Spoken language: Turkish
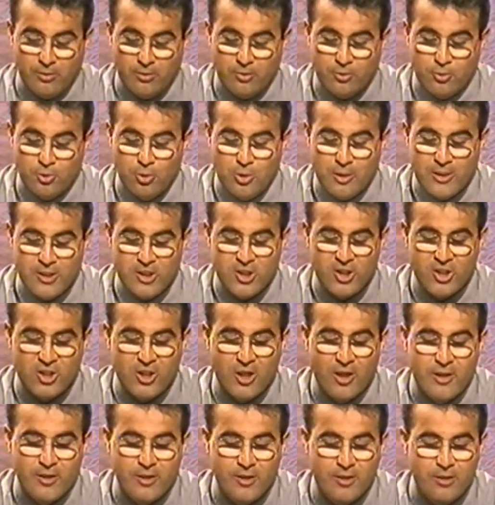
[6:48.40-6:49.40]
Güleç
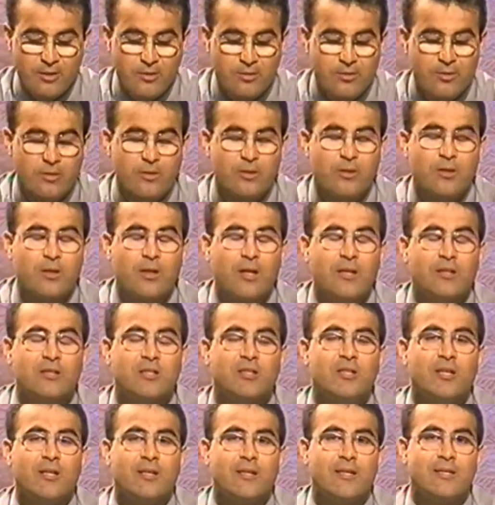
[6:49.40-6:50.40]
İşhanı Kat
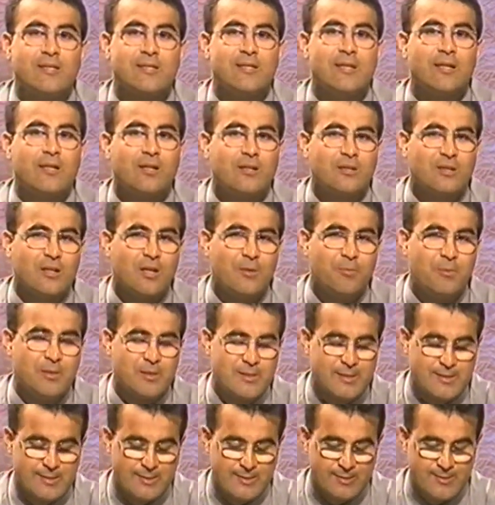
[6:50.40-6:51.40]
2 adresine
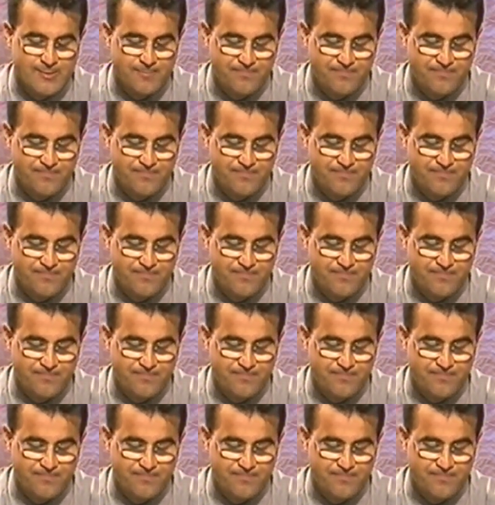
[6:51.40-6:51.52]
katılabilirsiniz.